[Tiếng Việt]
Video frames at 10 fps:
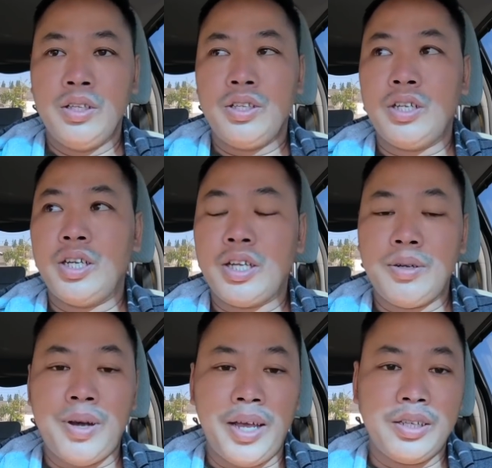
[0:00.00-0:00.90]
cho nên
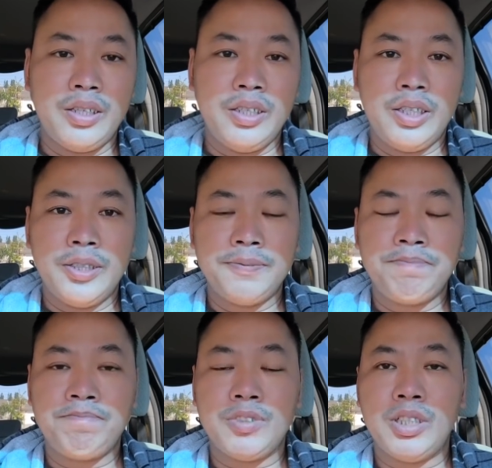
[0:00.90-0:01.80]
các bạn cứ à,
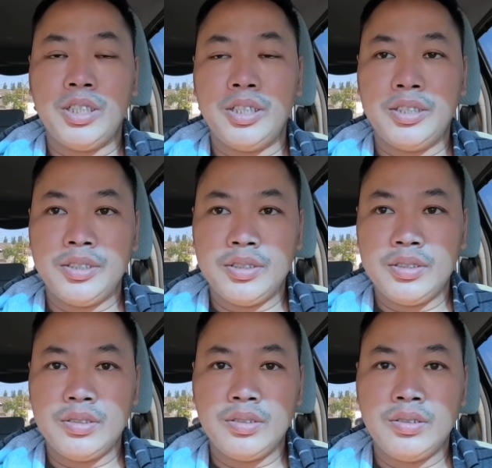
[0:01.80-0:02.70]
à
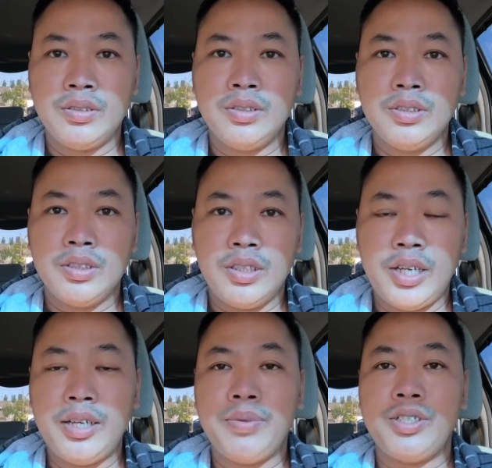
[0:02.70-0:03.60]
cứ
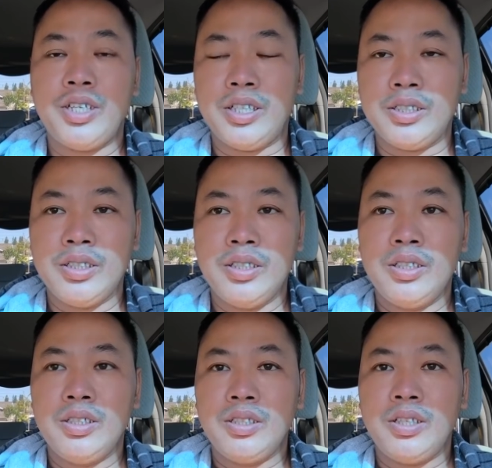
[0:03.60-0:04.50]
ráng mà chờ
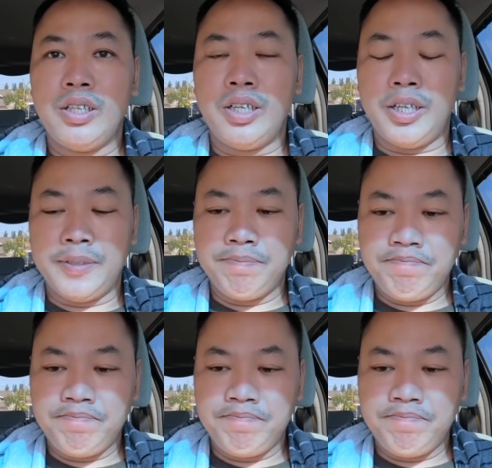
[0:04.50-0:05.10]
thì à,